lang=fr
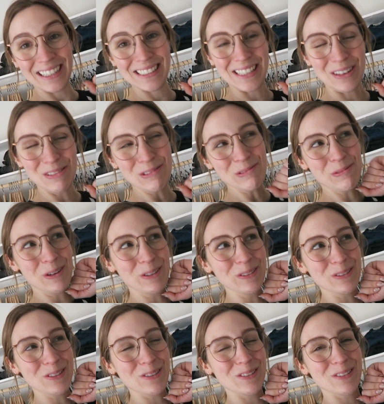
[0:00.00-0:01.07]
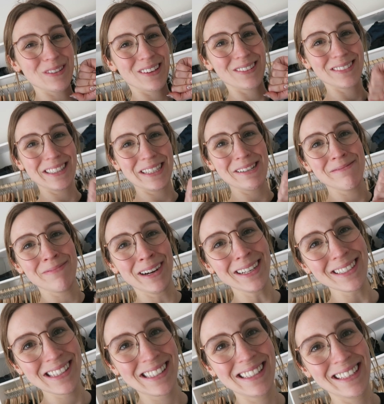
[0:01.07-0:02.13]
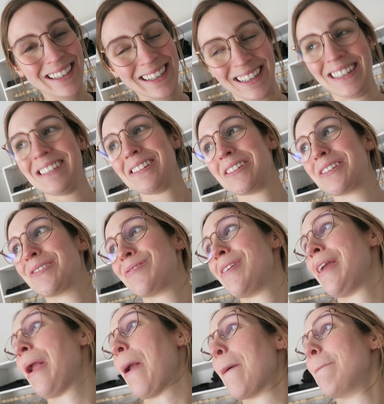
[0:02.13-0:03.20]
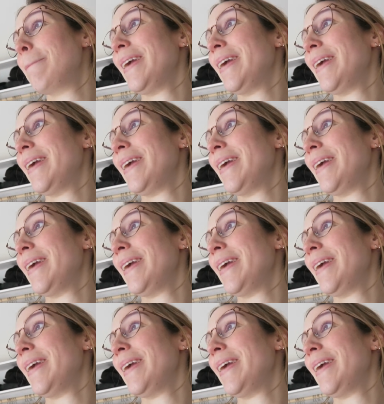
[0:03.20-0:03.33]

Salut tout le monde, aujourd'hui on est mardi et là je suis